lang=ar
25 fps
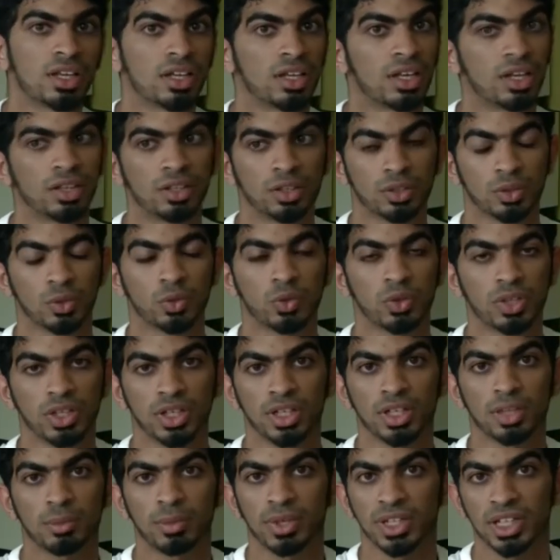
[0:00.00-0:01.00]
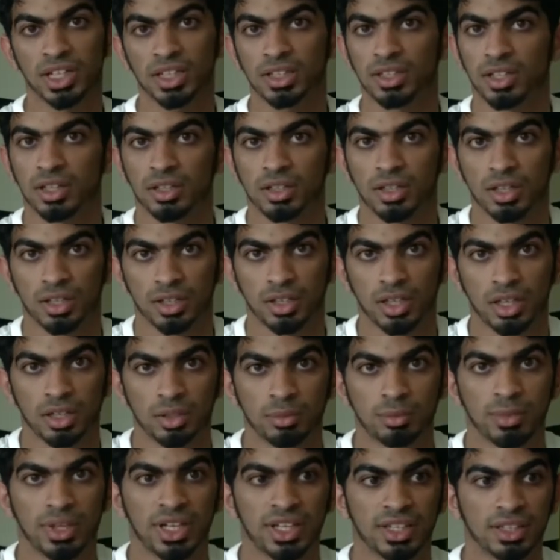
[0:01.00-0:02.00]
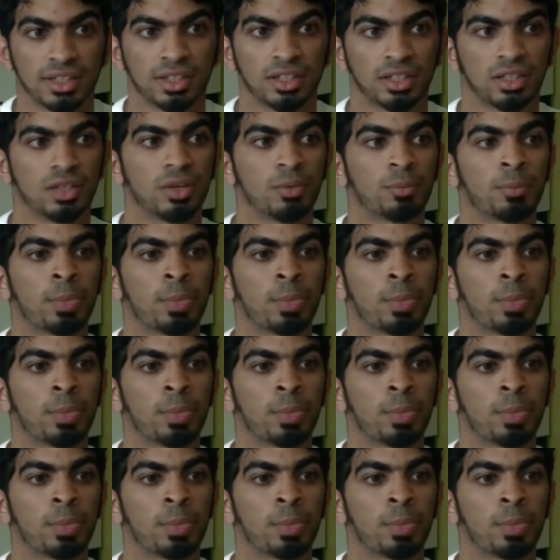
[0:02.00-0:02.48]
إحنا نكون هنا ما نقدر نرجع لبلدنا